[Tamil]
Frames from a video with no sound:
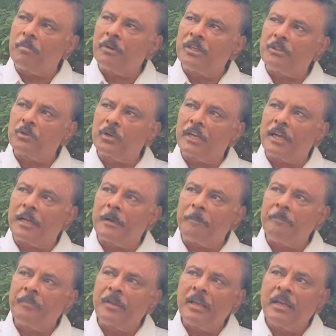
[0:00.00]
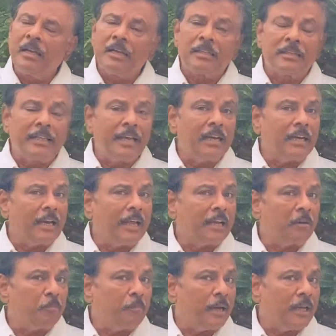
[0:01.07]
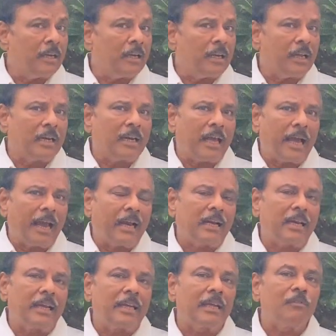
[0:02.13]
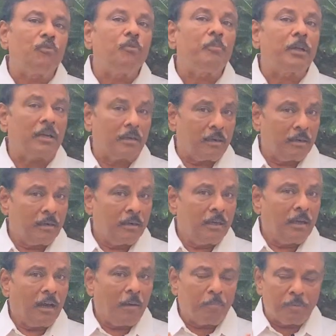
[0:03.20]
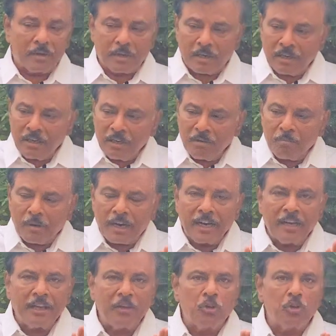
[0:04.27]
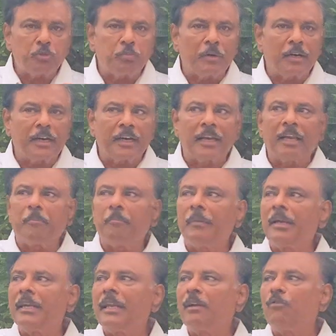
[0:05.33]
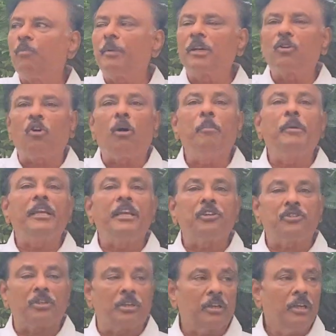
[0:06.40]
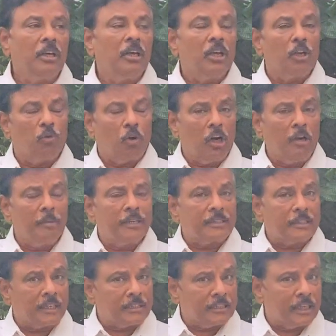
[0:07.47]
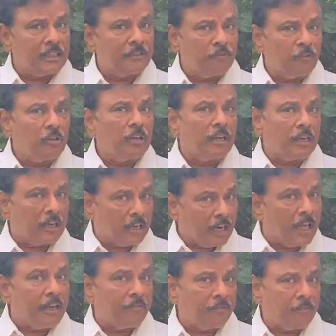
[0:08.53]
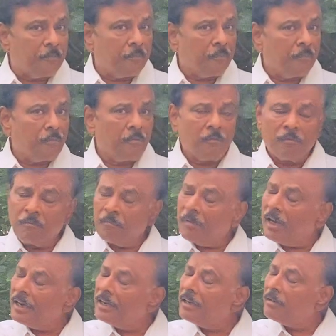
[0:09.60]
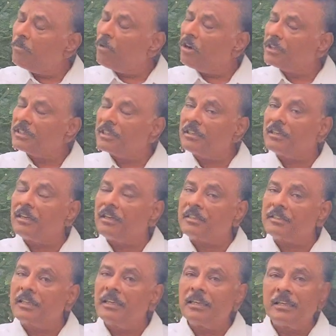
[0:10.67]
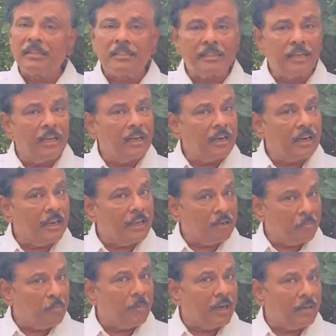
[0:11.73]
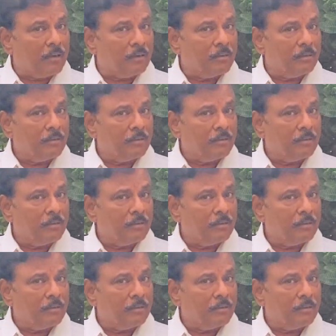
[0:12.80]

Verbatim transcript: அப்படின்னு சொன்னால் திங்க் லைக் மென் அண்ட் ஆக்ட் லைக் அ உமன் அப்போ ரெண்டு பிரெயினையும் யூஸ் பண்ணுறீங்க மென் அண்ட் உமன் காம்பினேஷன் யூ வாண்ட் டு பி சக்ஸஸ்ஃபுல் இன் லைஃப் மை டியர் பாய்ஸ் அண்ட் கேர்ள்ஸ் திங்க் லைக் மென்